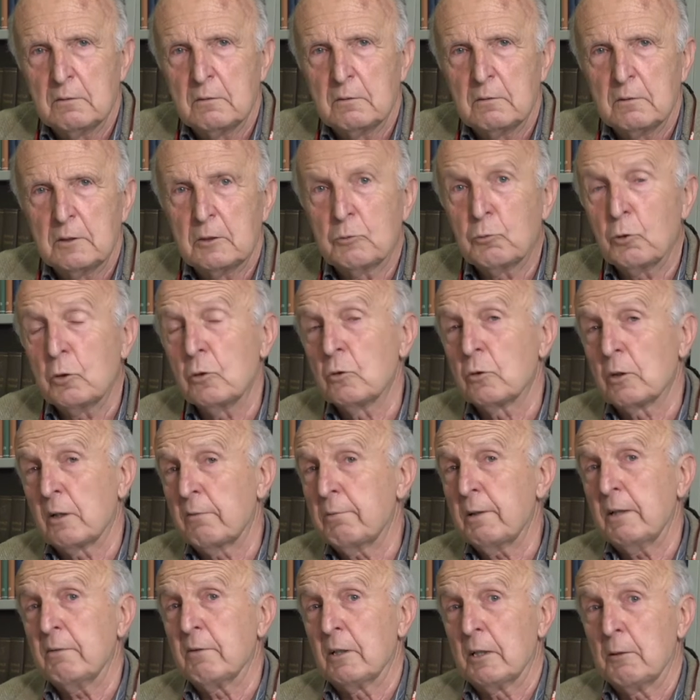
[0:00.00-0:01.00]
di cui non
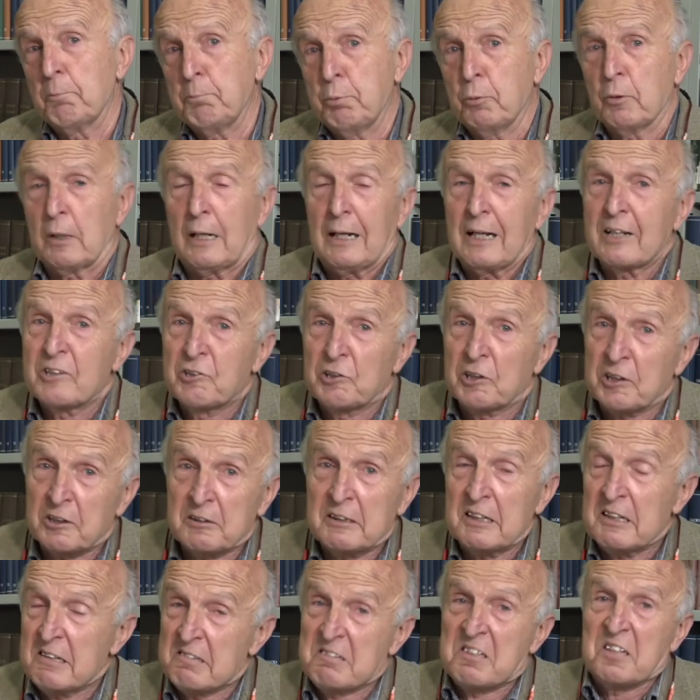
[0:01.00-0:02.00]
aveva neppure la
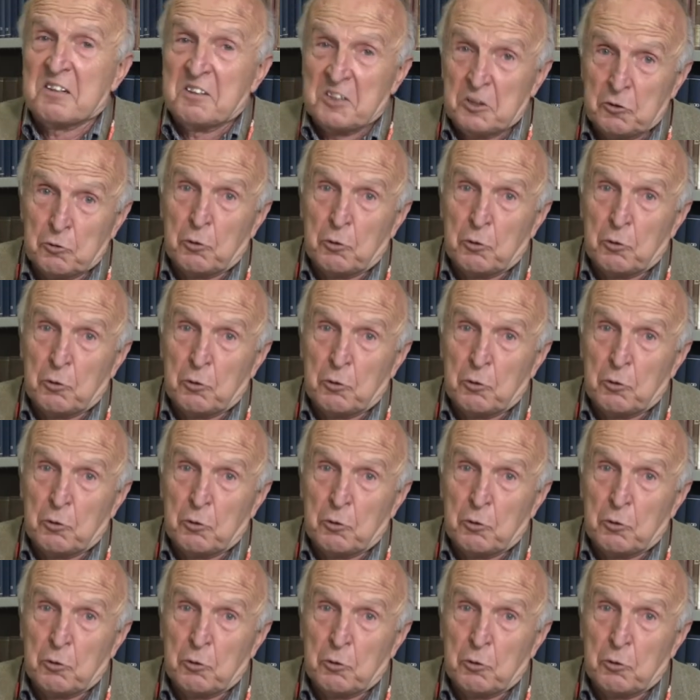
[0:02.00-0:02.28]
certezza di